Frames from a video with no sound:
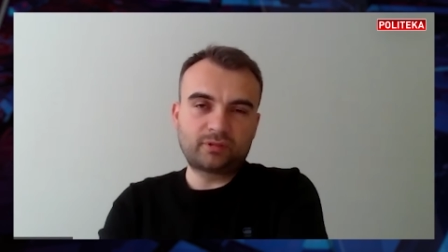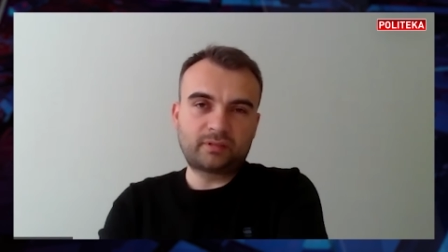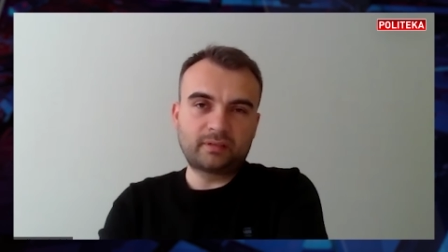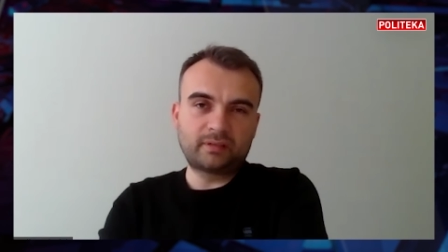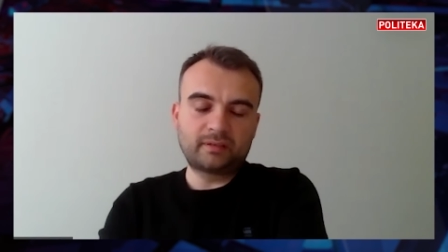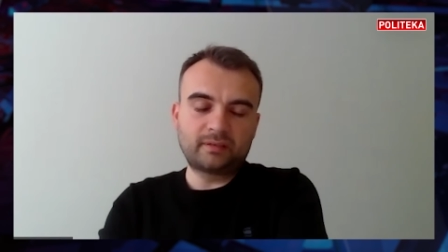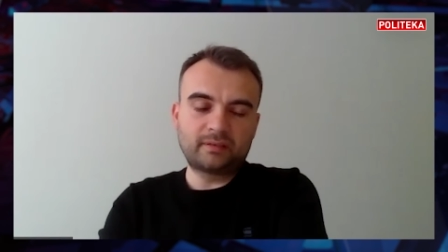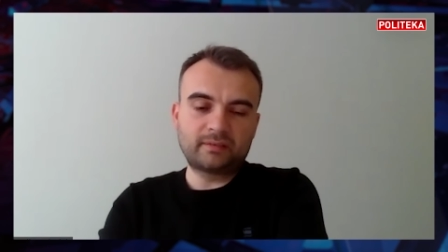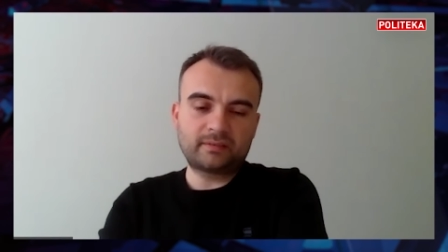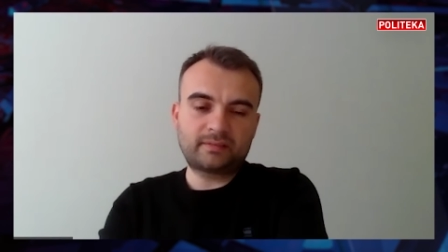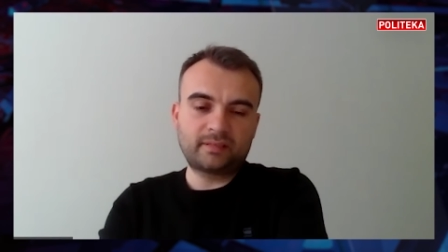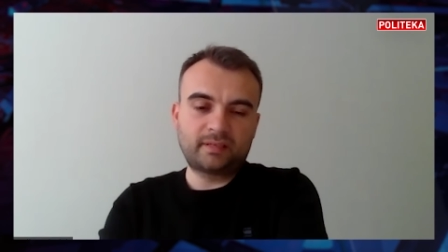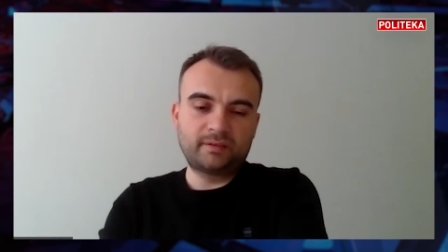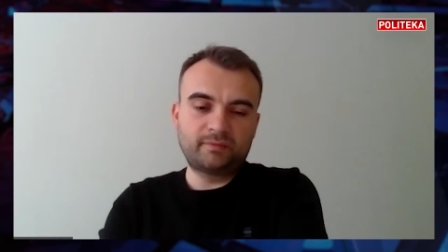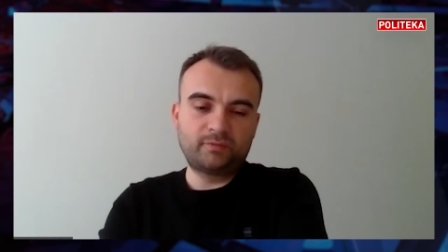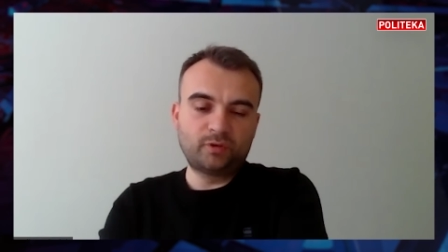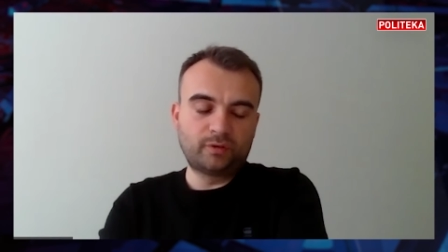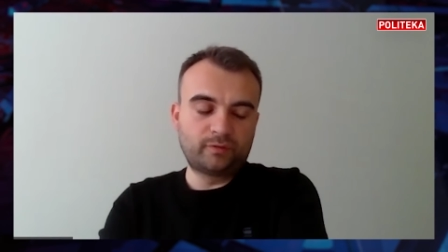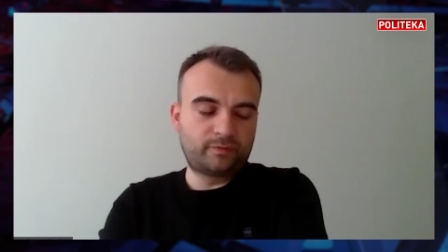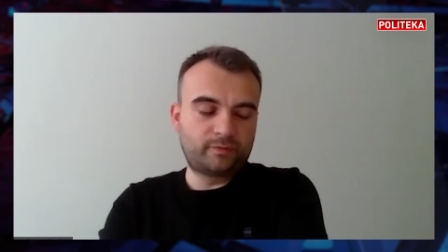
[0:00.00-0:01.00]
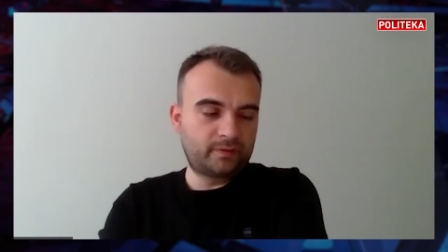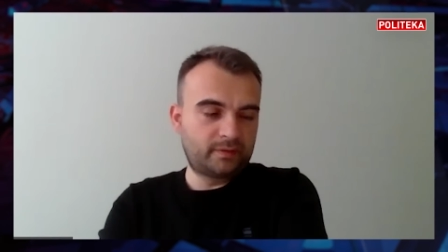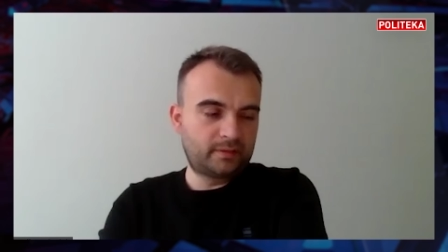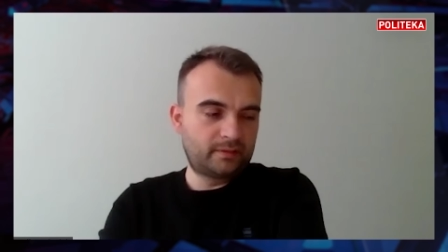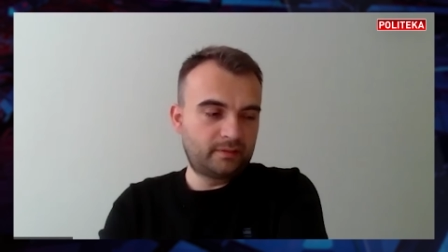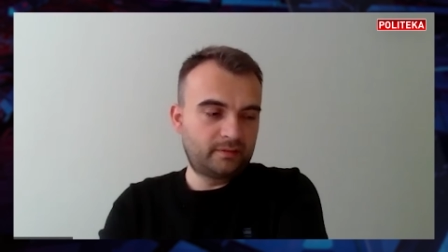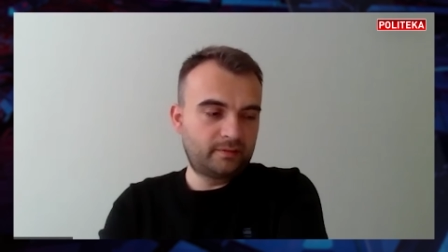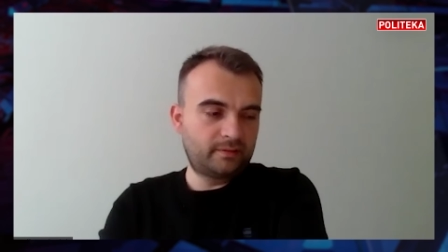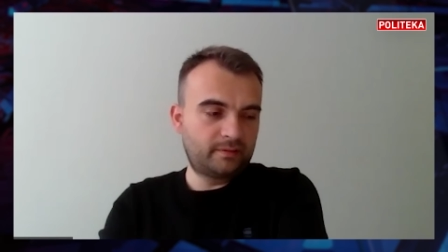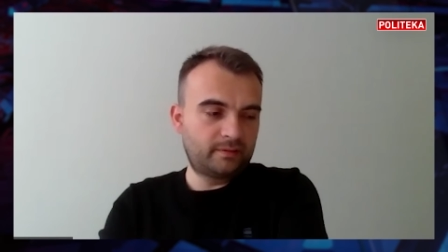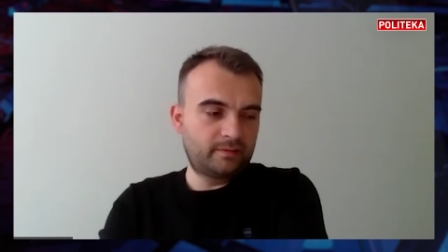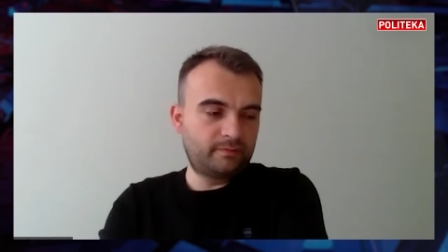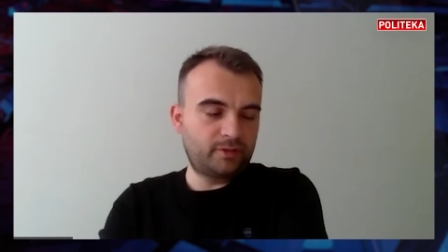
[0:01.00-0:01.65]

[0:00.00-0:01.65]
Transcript: Вот э, Соловьев э,